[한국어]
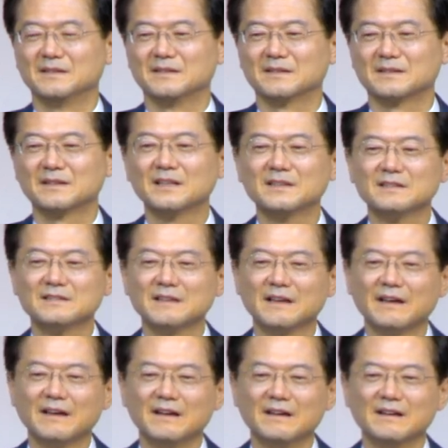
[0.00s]

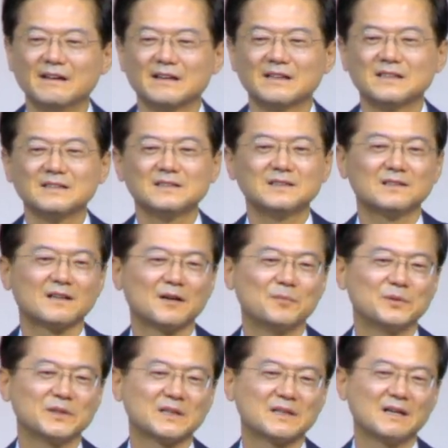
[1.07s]
그랬는데 그 들어가
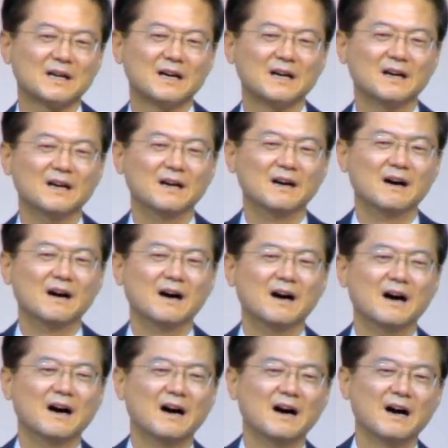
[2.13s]
보니까
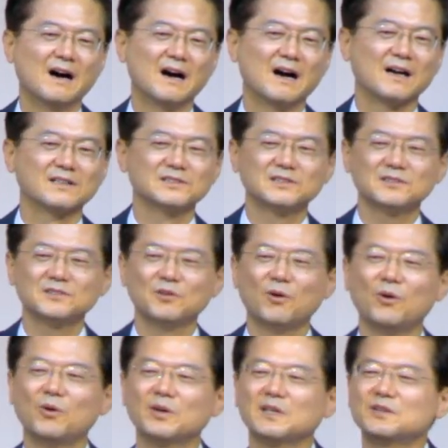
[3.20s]
아, 그들은
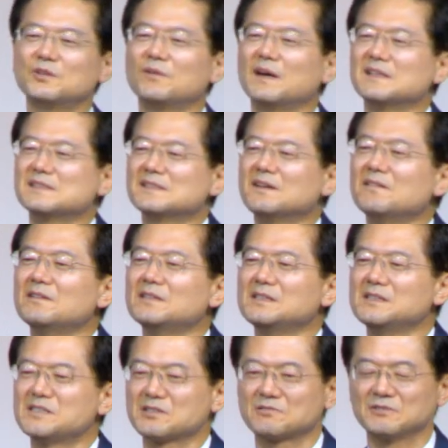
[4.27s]
오랫동안
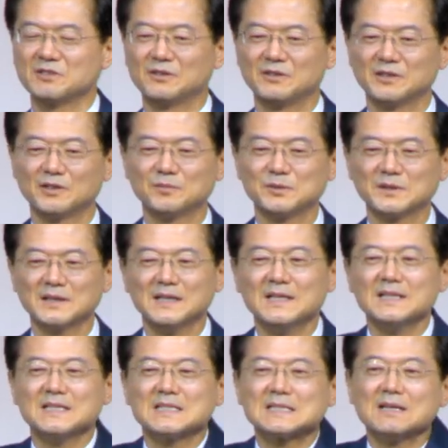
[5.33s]
성을 짓고요. 여러분,
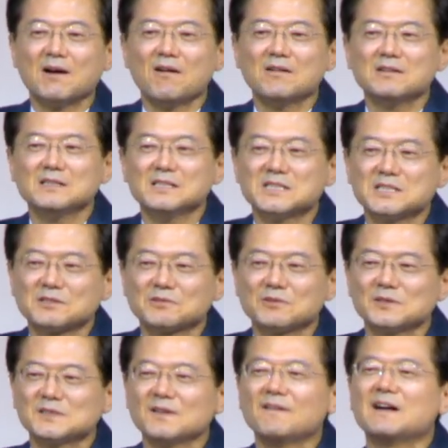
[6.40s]
성을 짓고
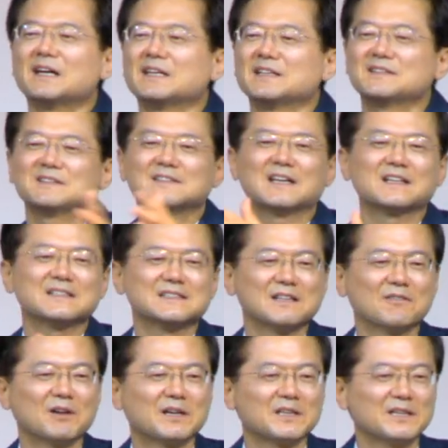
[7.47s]
성 안에서 사는
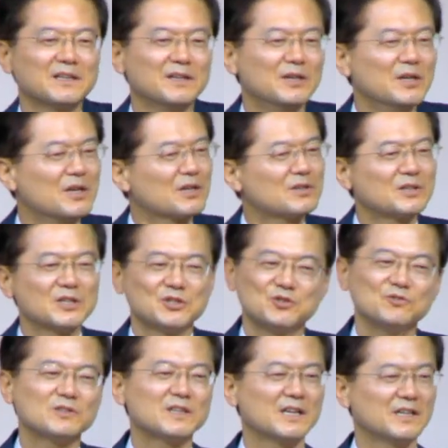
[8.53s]
생활이 그게
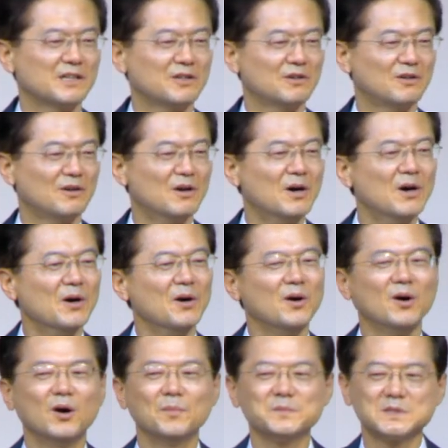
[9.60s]
쉬운 게 아니에요.
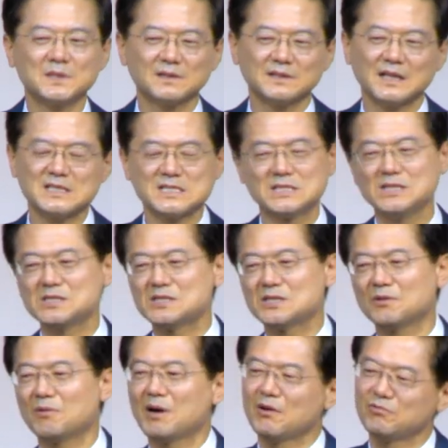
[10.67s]
엄청난
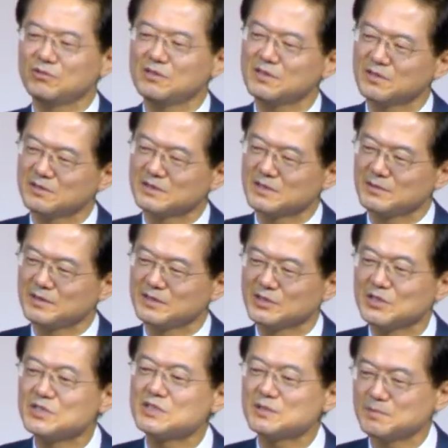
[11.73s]
질서와 훈련이,
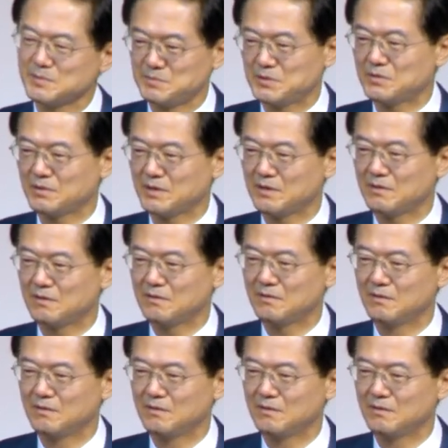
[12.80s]
연습이 필요해요.